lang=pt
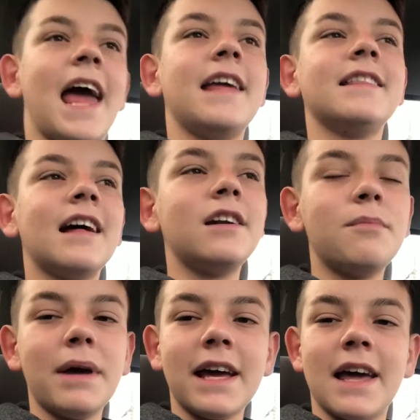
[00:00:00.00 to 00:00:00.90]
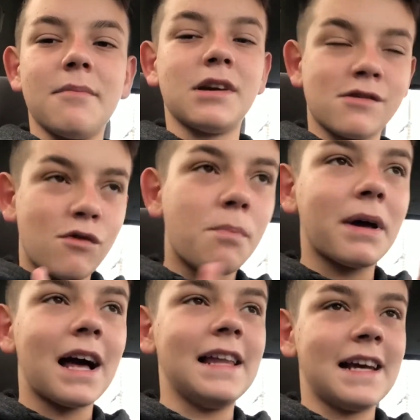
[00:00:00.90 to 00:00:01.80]
ainda não peguei, mas eu vou
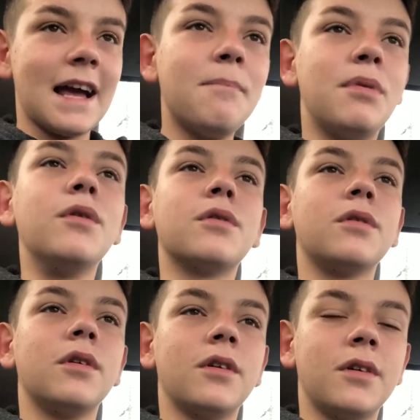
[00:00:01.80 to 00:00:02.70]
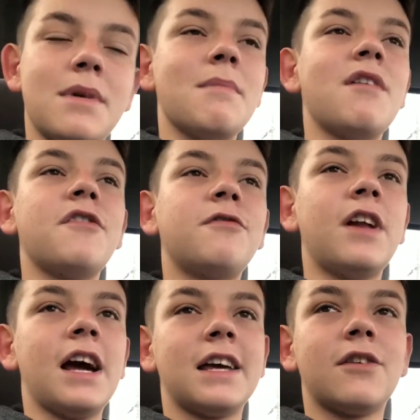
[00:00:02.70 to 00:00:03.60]
pegar daqui a pouco. Minha mãe veio
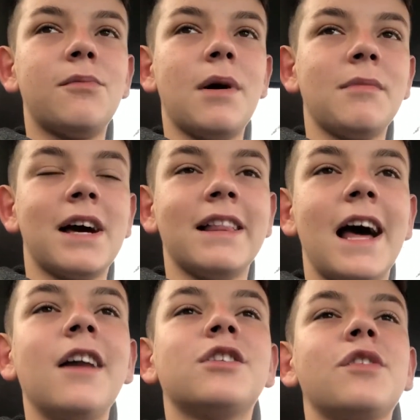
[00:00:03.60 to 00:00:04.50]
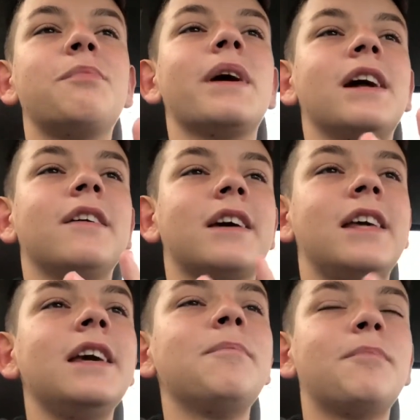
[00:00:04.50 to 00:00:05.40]
falar aqui com uma amiga dela, tô esperando
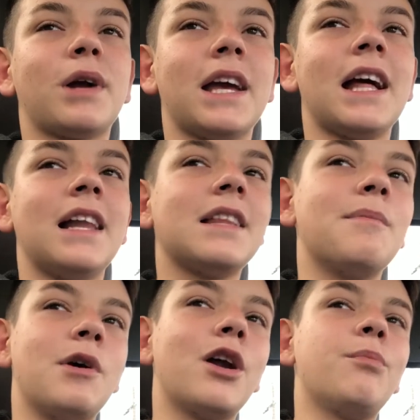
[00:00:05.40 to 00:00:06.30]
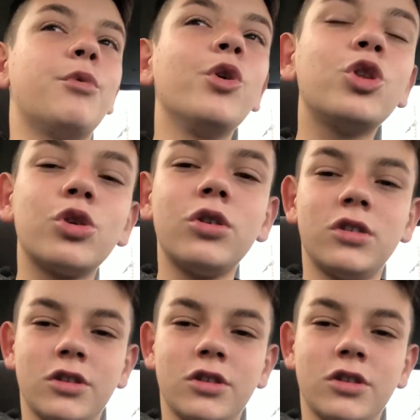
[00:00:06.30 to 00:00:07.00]
aqui, porque ela demora muito.